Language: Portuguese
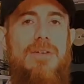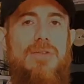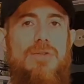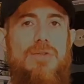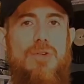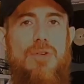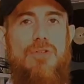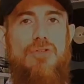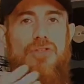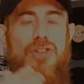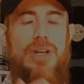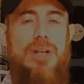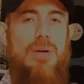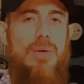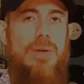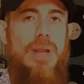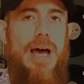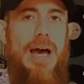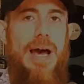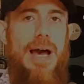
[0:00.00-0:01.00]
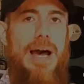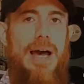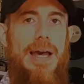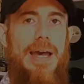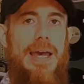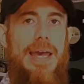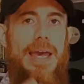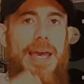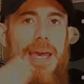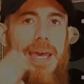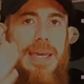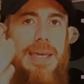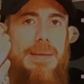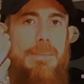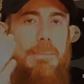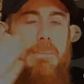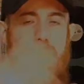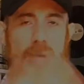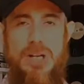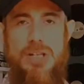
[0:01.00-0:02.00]
surgiram lá em
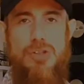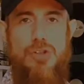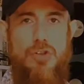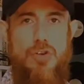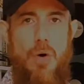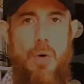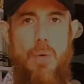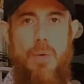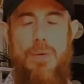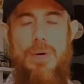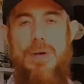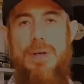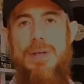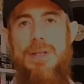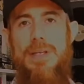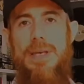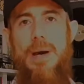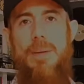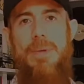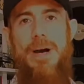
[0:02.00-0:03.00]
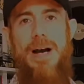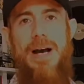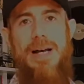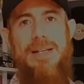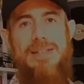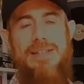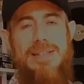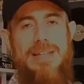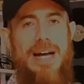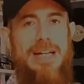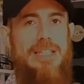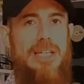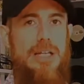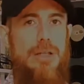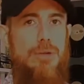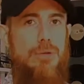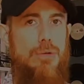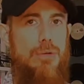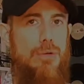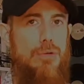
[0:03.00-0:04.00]
Bristol, que é uma cidade ali
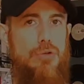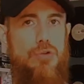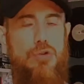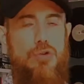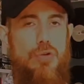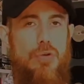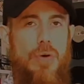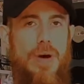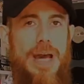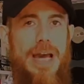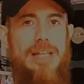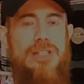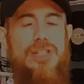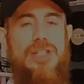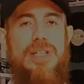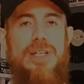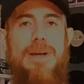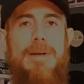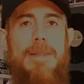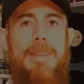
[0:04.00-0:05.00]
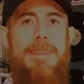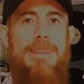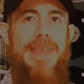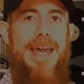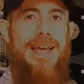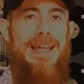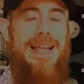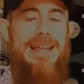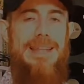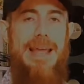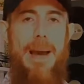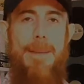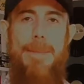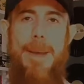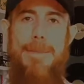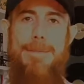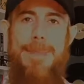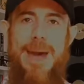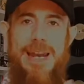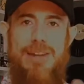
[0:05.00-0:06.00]
no sudoeste da Inglaterra,
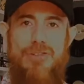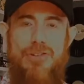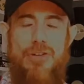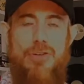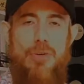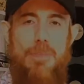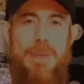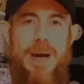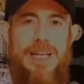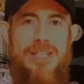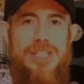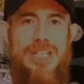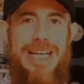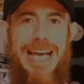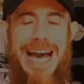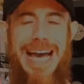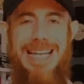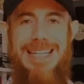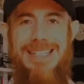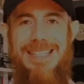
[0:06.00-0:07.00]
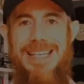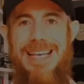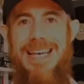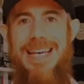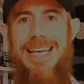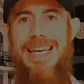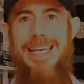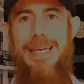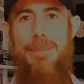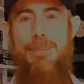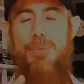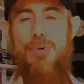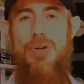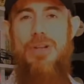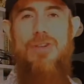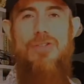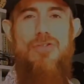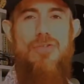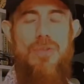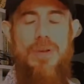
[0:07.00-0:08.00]
bem pertinho do país de Gales, e por
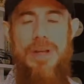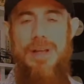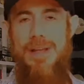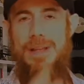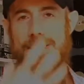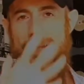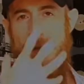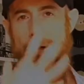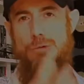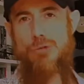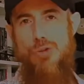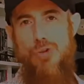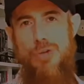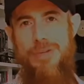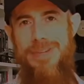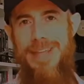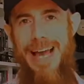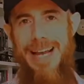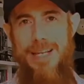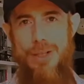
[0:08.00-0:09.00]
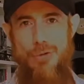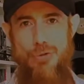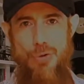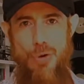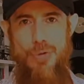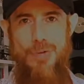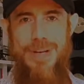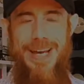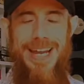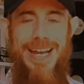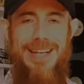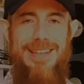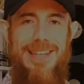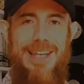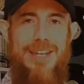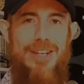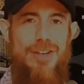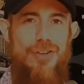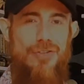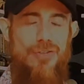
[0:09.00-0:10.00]
isso tem um sotaque todo
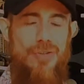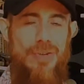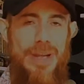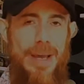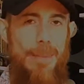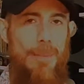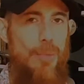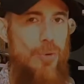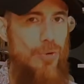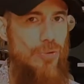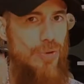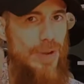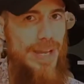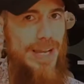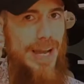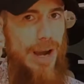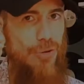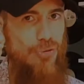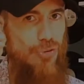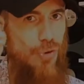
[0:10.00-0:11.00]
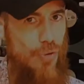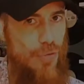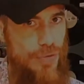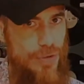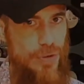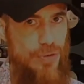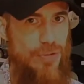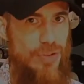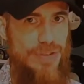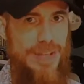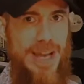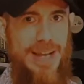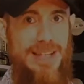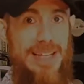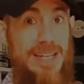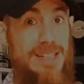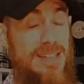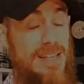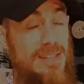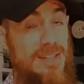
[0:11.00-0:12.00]
característico, né? Muito legal de ouvir o sotaque
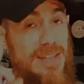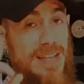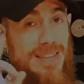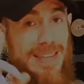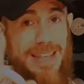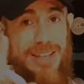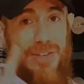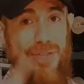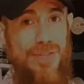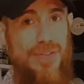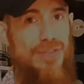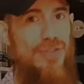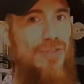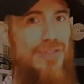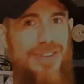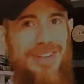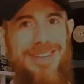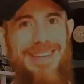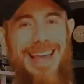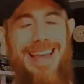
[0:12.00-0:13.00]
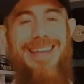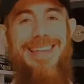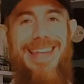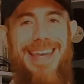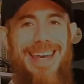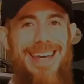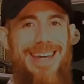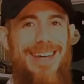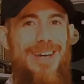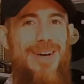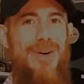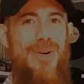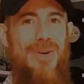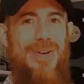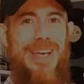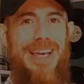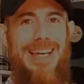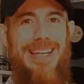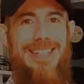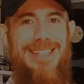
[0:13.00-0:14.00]
deles, às vezes até difícil de entender o
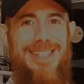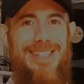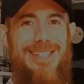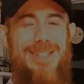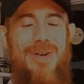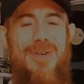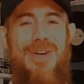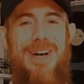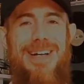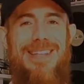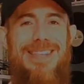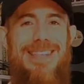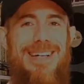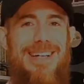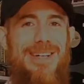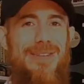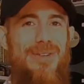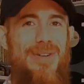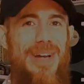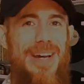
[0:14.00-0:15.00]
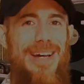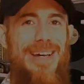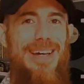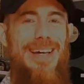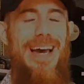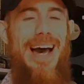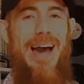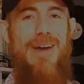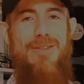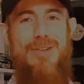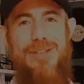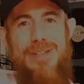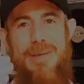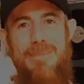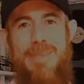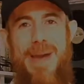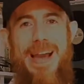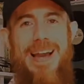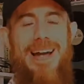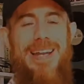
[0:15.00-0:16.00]
que, que eles estão cantando, né? Aí você
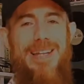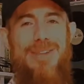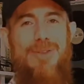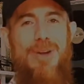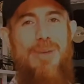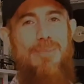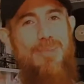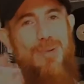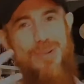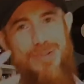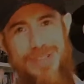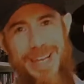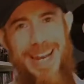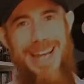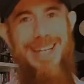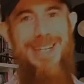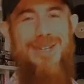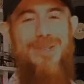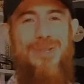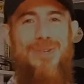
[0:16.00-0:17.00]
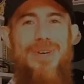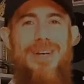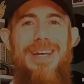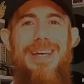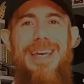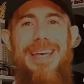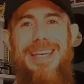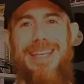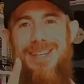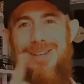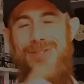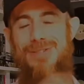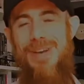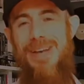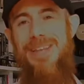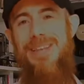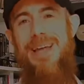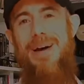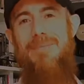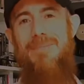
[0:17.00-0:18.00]
pega a letra e fala, putz, era isso. E isso
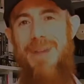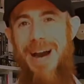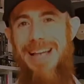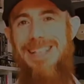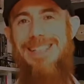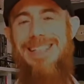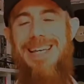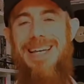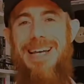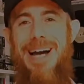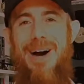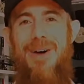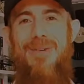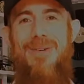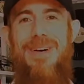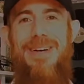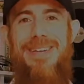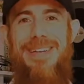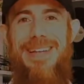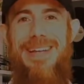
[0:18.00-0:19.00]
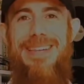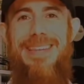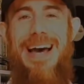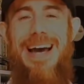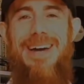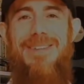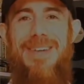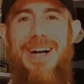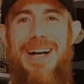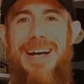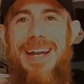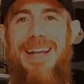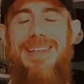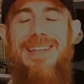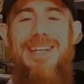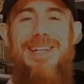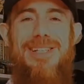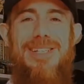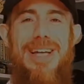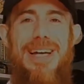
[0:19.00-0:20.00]
ainda é mais legal, né? dá uma
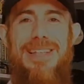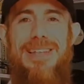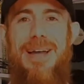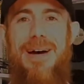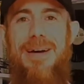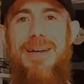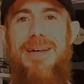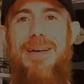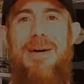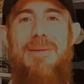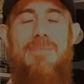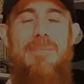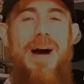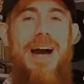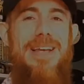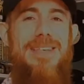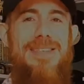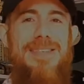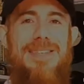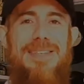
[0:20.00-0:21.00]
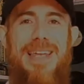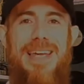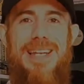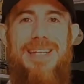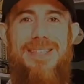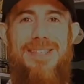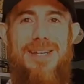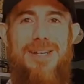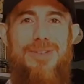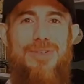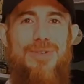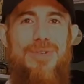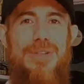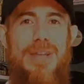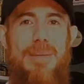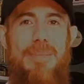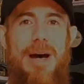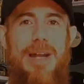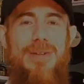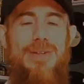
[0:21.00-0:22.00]
característica ainda mais interessante no
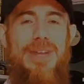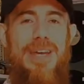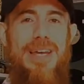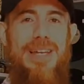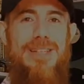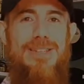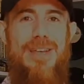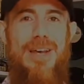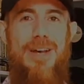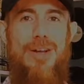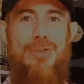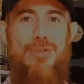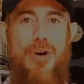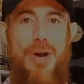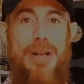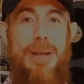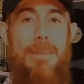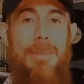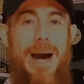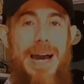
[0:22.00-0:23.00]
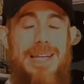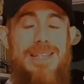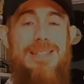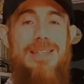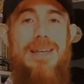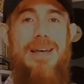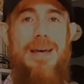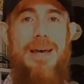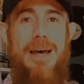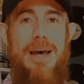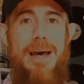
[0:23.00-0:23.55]
trabalho deles, torna mais